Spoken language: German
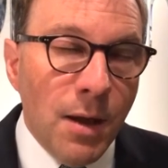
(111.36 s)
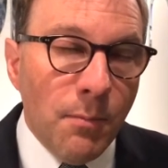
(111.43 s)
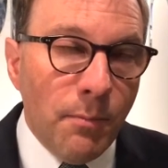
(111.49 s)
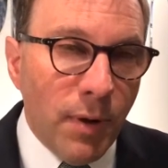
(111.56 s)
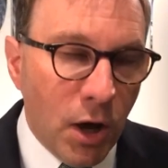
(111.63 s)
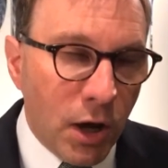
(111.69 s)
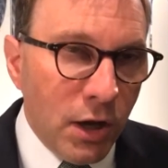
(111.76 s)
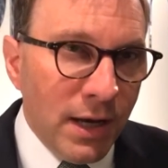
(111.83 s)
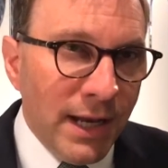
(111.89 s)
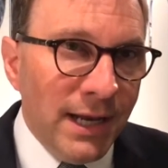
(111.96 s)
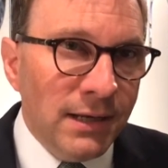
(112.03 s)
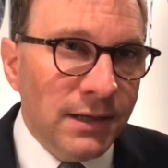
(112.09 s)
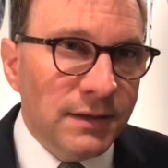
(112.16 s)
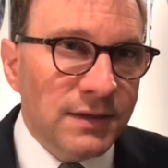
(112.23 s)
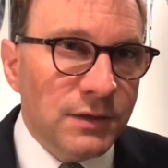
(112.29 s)
Parallel
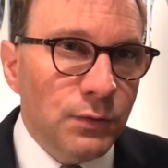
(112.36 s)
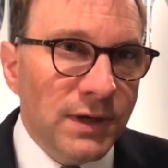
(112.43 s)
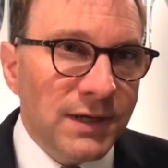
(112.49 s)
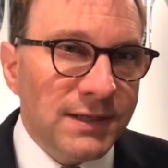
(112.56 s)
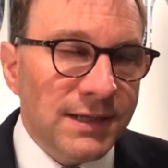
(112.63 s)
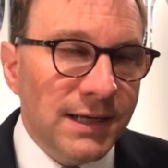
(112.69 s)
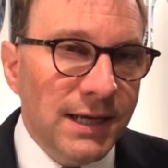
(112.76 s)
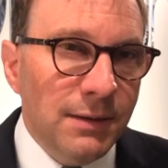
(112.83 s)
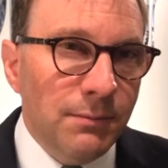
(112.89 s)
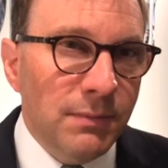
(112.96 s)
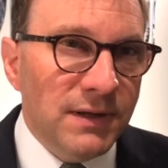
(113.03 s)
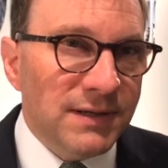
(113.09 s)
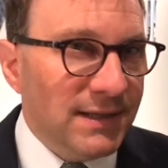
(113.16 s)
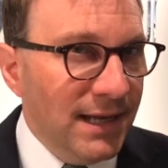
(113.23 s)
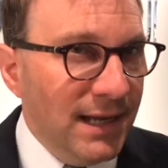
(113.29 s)
dazu sehen
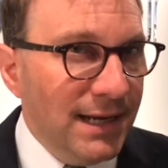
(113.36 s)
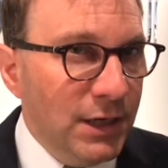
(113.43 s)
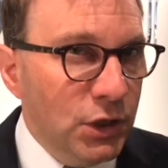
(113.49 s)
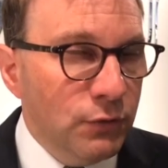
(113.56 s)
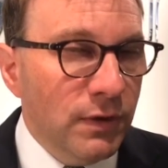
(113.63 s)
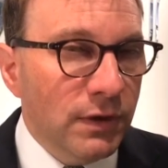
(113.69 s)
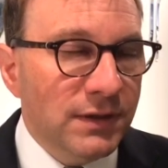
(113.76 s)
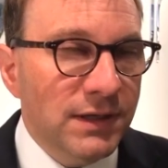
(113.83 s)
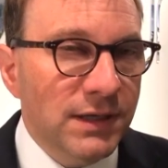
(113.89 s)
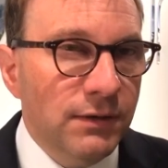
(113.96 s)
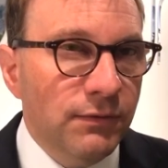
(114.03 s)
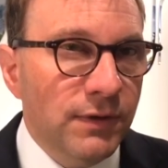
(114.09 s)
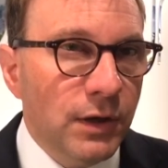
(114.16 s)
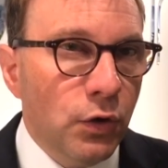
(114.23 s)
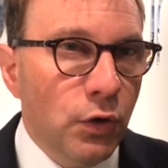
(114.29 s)
wir sehr
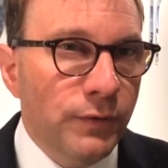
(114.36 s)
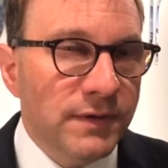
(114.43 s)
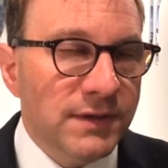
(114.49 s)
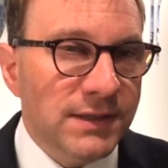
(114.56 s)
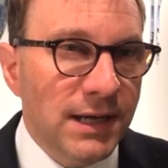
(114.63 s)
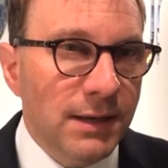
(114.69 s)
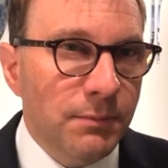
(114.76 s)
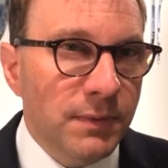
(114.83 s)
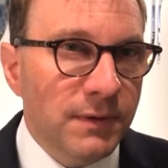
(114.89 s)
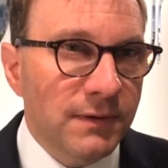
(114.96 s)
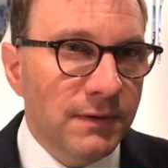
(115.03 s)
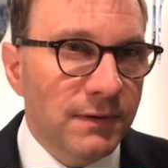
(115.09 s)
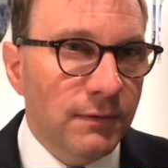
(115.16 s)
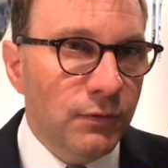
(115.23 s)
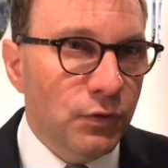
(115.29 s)
innovative Konzepte
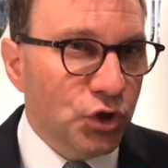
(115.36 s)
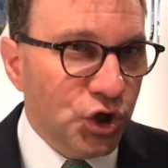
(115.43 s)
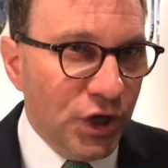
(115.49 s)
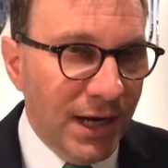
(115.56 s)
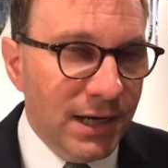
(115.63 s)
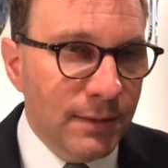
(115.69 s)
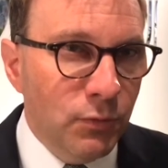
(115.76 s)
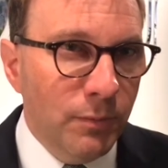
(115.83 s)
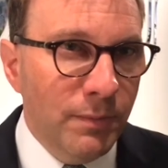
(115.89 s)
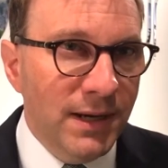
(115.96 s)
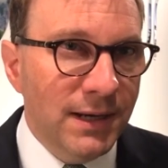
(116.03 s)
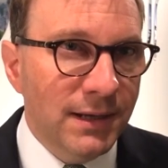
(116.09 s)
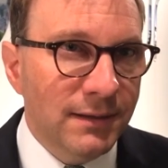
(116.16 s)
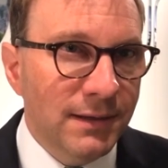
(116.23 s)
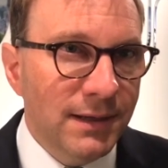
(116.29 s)
für Shared
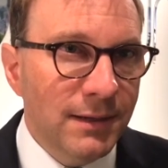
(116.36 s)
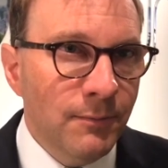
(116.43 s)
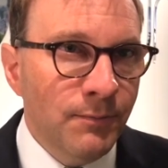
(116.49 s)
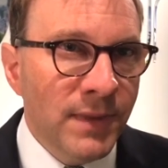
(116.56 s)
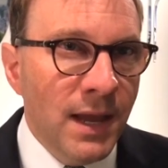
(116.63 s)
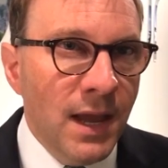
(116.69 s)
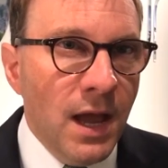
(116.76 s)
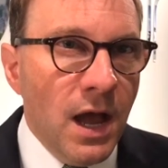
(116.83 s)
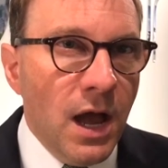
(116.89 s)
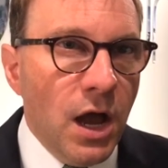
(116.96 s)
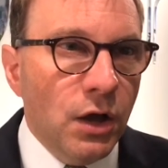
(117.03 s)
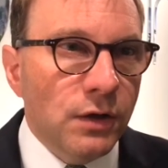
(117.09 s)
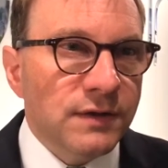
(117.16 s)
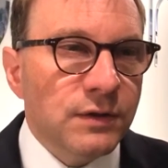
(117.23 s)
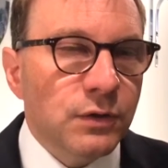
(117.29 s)
Mobility,
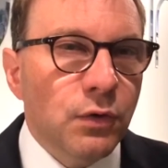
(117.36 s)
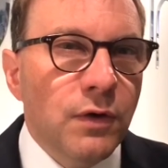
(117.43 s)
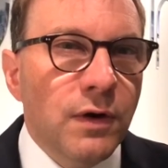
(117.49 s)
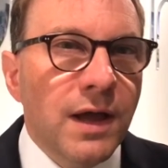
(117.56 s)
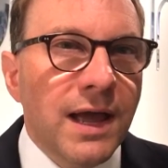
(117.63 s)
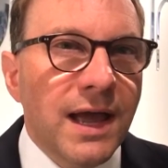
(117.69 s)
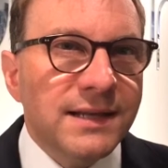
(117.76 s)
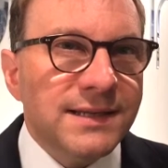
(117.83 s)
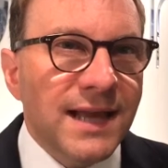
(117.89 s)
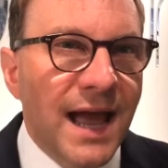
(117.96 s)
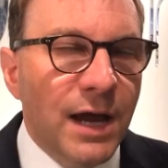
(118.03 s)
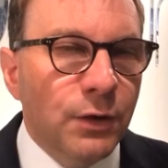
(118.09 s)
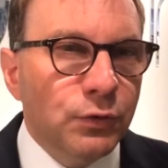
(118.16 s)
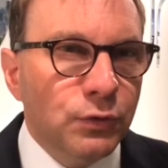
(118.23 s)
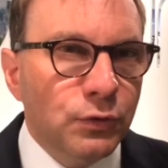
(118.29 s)
also ein
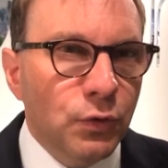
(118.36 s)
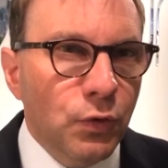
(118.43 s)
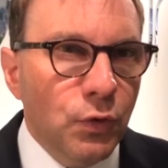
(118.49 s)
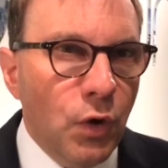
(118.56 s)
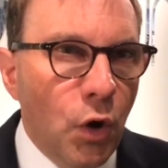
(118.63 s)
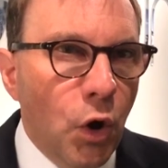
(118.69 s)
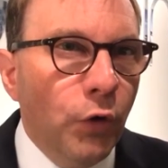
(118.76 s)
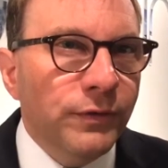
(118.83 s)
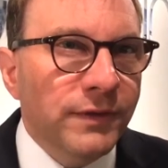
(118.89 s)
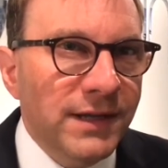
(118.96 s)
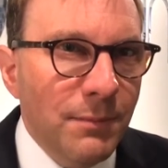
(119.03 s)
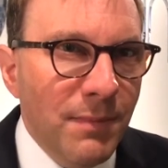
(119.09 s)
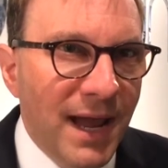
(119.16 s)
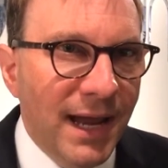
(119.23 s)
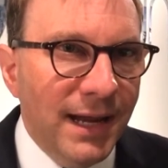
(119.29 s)
Auto on
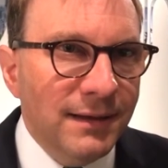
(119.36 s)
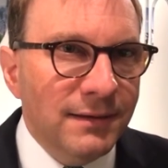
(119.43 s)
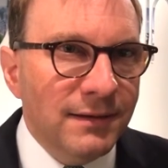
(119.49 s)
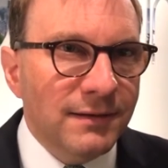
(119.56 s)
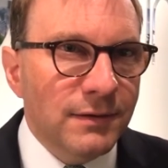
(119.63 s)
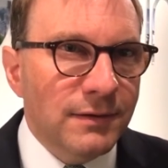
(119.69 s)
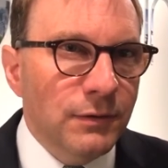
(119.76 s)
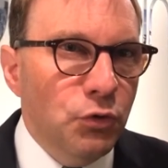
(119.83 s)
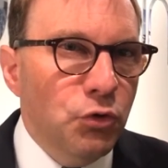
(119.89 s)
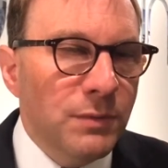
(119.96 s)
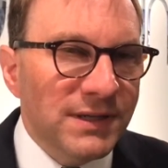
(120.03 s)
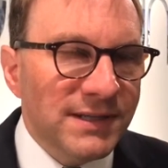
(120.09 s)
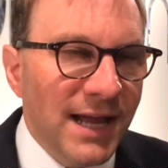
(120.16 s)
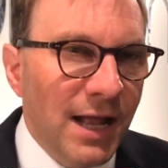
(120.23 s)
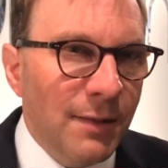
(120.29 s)
Demand, nicht mehr
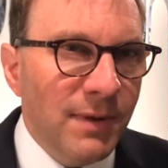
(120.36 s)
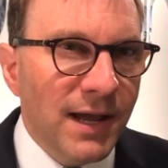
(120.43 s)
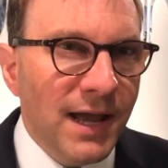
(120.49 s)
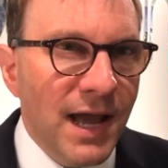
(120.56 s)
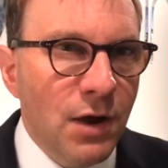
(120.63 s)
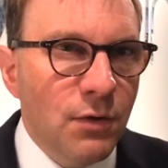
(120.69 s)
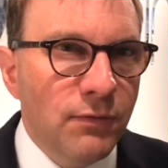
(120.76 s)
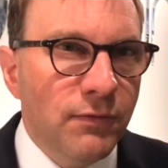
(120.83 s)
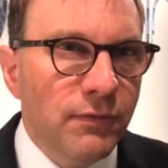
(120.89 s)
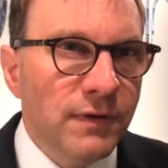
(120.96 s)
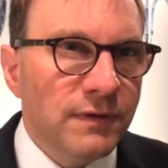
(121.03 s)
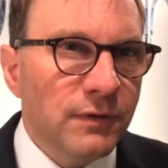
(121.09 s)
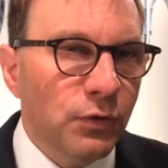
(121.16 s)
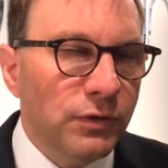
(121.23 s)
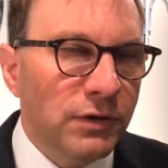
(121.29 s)
selber kaufen,
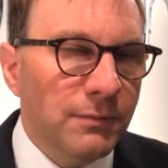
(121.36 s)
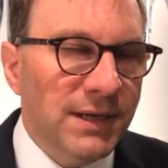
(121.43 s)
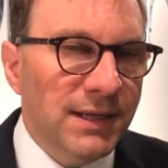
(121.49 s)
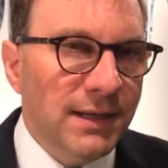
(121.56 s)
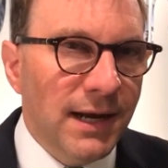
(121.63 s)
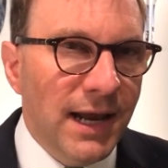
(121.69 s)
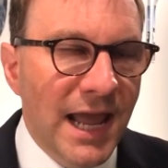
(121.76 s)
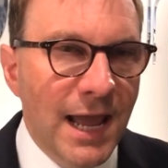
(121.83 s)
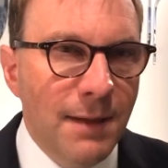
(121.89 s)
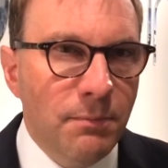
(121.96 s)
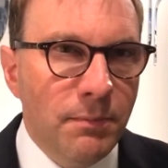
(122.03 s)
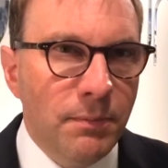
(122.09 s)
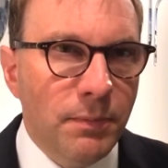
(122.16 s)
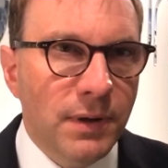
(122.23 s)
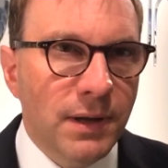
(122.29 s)
sondern mit einer App
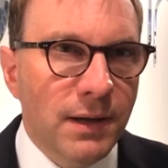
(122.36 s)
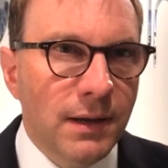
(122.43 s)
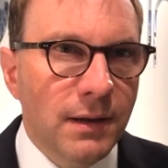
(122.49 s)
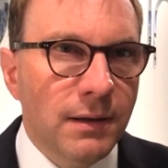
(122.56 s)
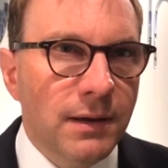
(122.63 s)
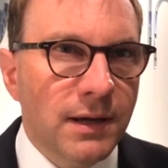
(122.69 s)
äh,